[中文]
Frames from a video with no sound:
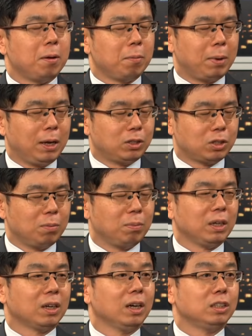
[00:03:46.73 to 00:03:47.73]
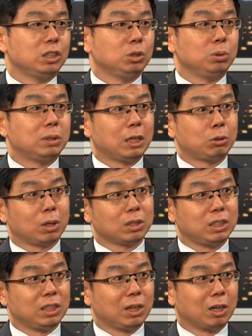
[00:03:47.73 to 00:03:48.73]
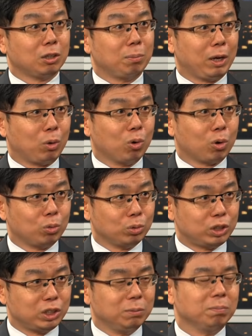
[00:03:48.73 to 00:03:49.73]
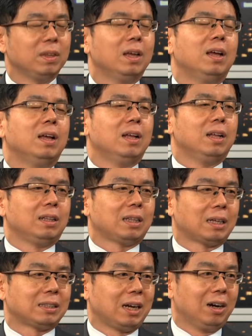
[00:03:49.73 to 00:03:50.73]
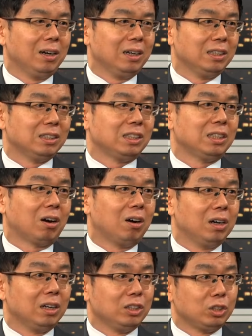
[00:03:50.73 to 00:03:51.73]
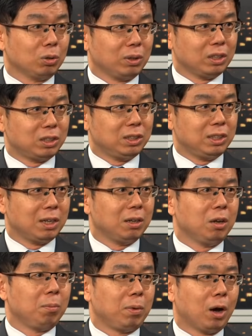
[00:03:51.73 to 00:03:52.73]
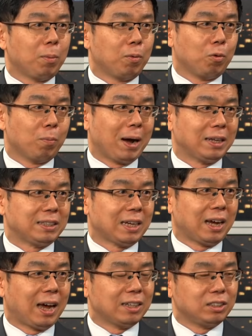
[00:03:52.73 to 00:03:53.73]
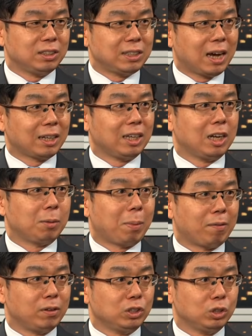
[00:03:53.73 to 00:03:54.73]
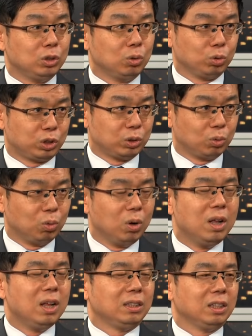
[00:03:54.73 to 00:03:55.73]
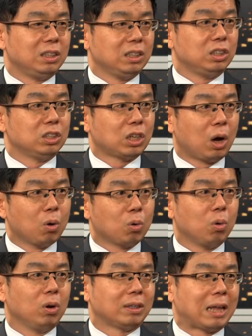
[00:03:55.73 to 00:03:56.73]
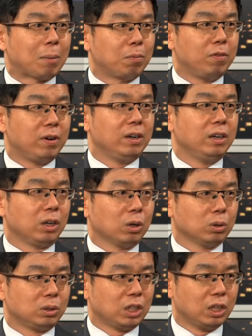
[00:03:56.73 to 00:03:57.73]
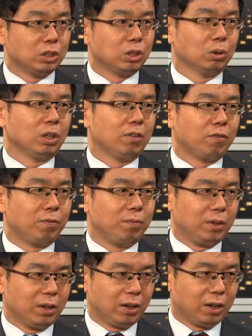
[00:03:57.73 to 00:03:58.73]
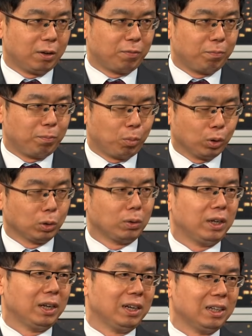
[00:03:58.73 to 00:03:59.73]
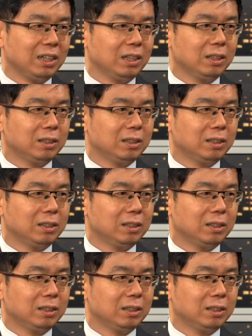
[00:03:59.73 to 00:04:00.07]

被证明可以持续再创新高的美国股市，它在二零零七到二零零九年之间，标普五百下还是下跌了百分之五十五。这其实超过了大部分人能够承受的呃波动的能力。